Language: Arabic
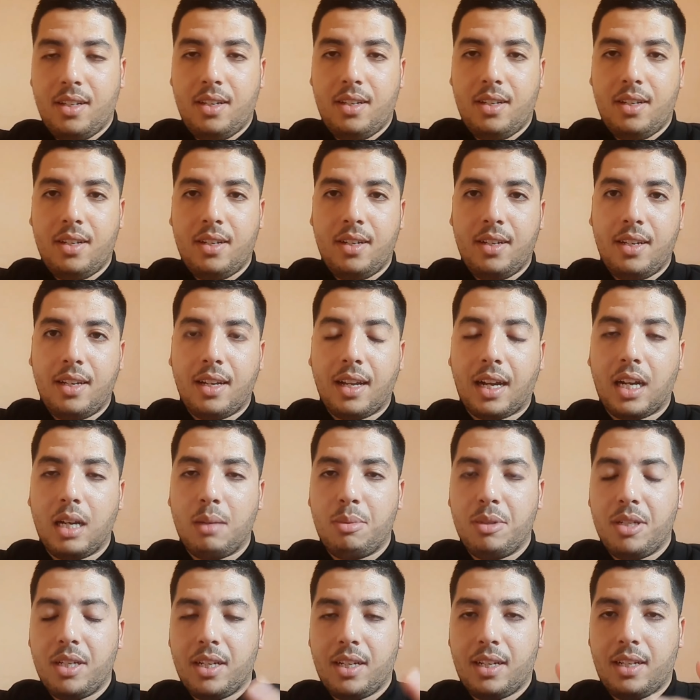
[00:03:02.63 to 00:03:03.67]
آه،
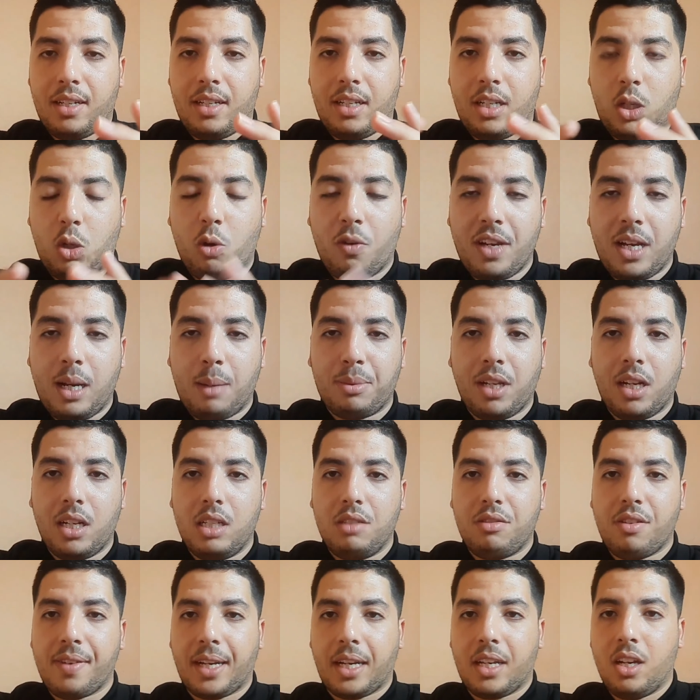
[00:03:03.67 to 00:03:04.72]
لقب دوري
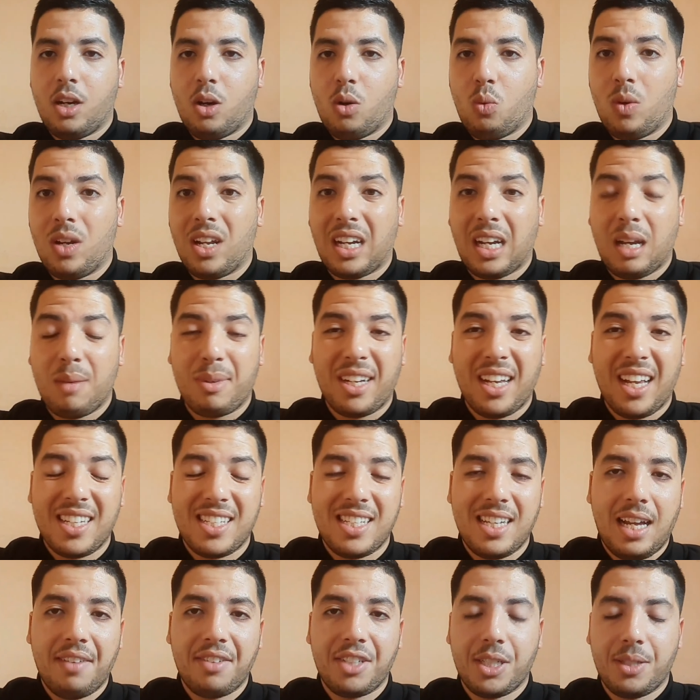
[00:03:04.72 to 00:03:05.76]
ابطال افريقيا ولقب
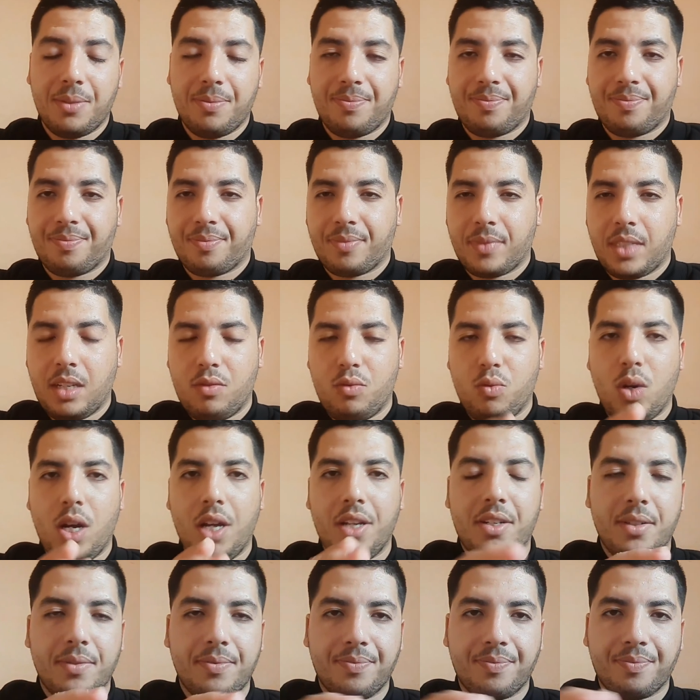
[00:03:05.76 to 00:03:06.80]
كاس العرش في
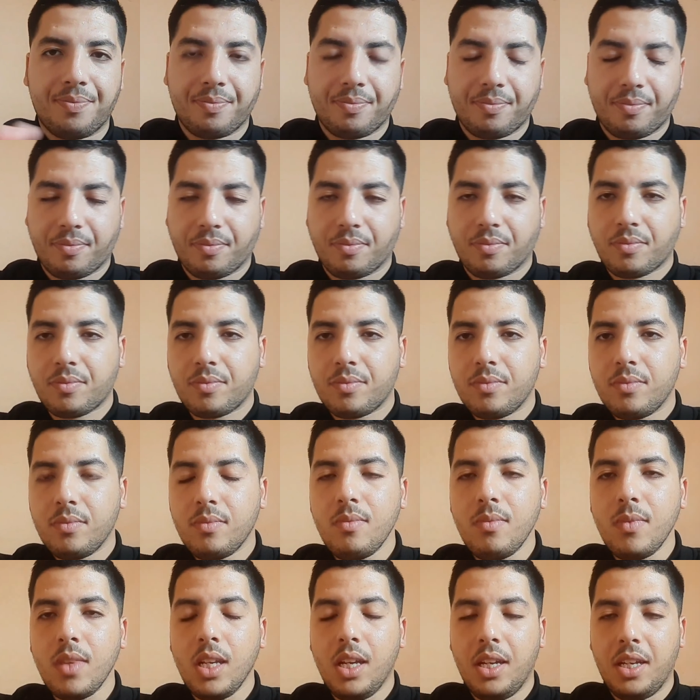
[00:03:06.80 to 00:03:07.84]
واحد
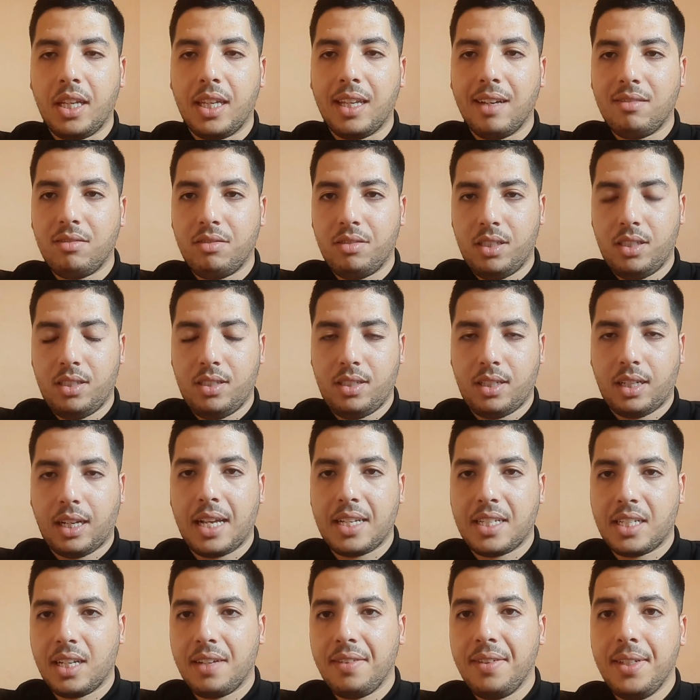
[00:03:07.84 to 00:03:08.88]
الظرف
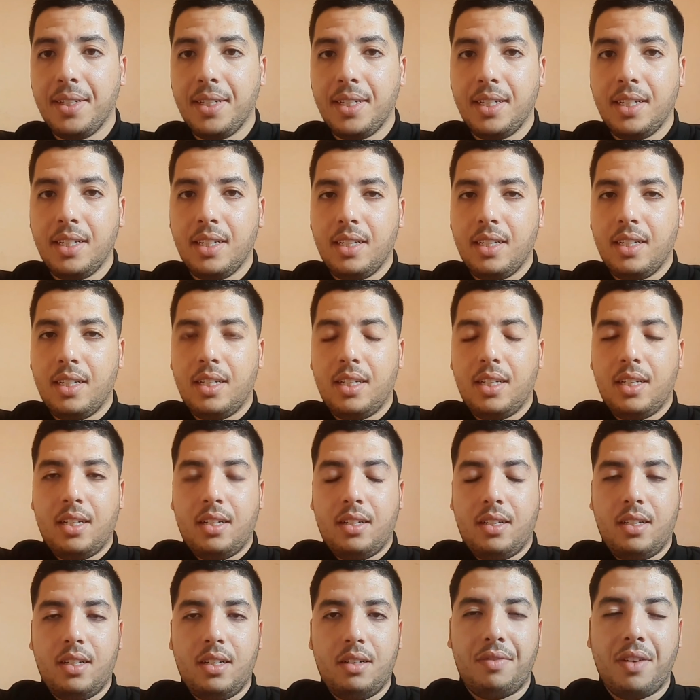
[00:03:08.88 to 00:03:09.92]
قصير
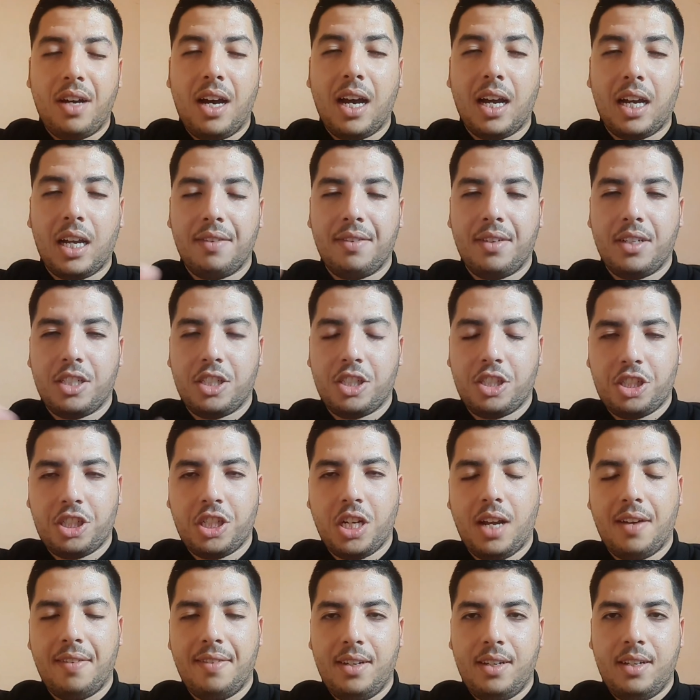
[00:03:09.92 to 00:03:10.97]
آه، في اخر
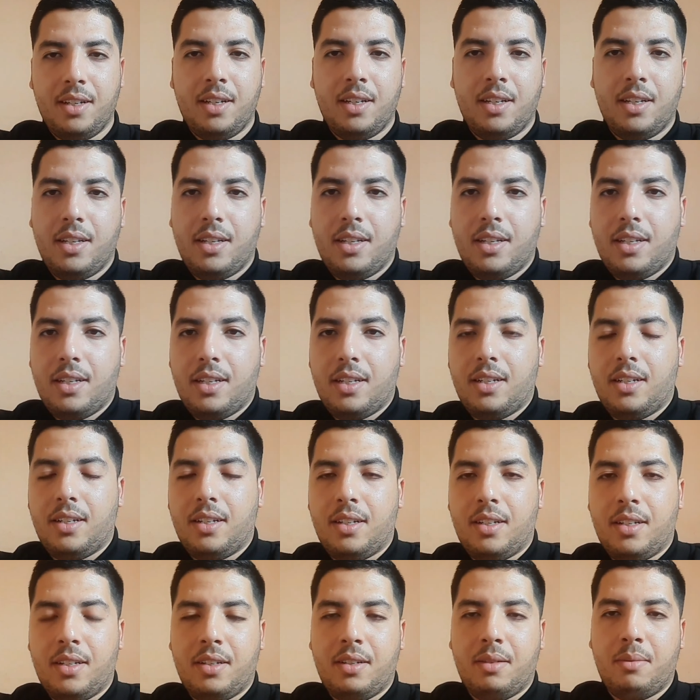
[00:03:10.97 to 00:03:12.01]
شهر
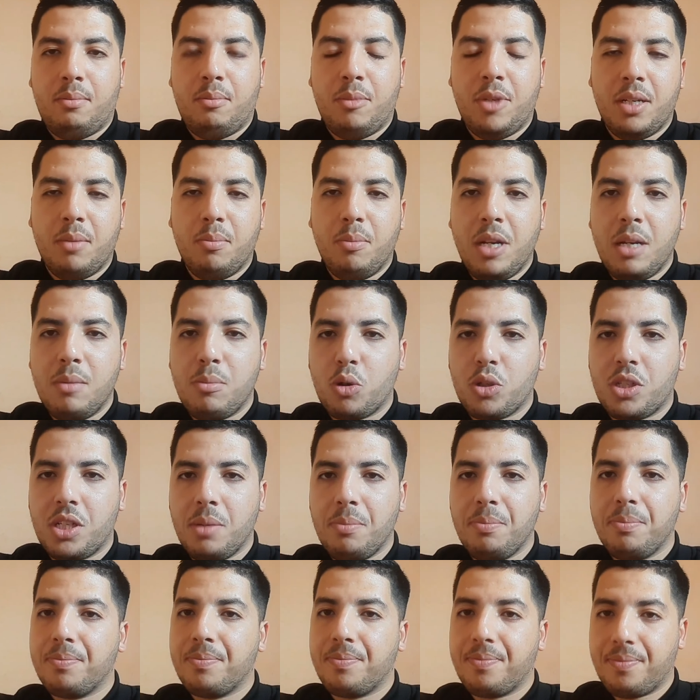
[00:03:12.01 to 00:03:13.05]
آه، من من
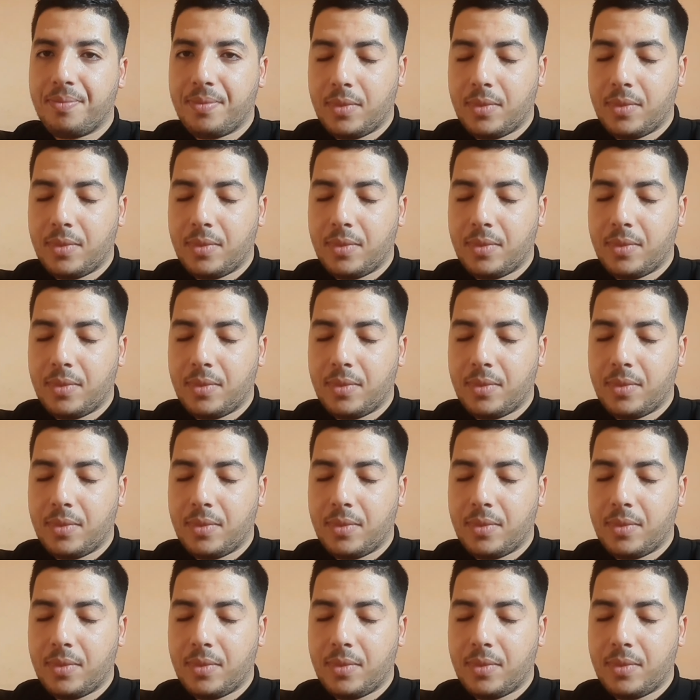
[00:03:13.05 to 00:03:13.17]
الموسم